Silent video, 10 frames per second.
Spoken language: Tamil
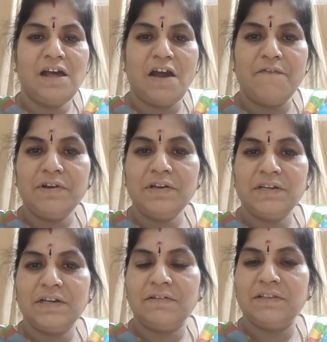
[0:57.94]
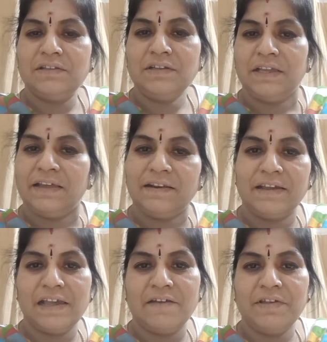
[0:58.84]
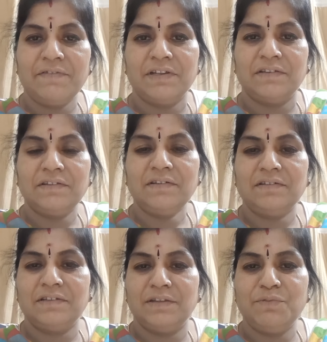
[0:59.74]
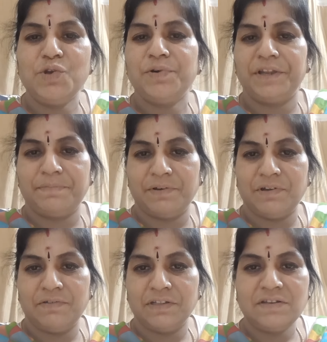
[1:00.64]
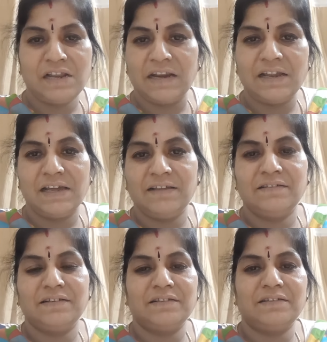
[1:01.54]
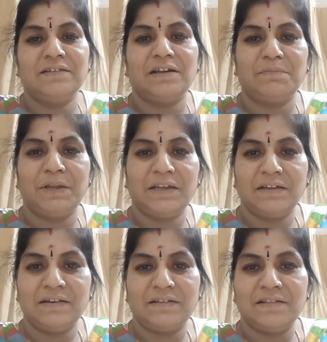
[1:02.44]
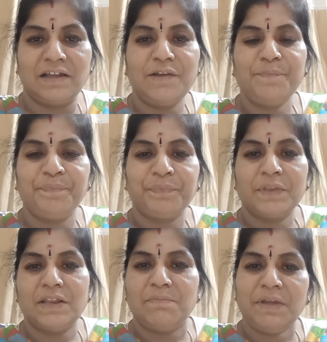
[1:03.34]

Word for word: அவங்களுக்கு வந்து இயற்கையாகவே வந்து இம்யூனிட்டி பவர் வந்து நல்லா இருந்தது அப்படிங்கிறது தான் நம்ம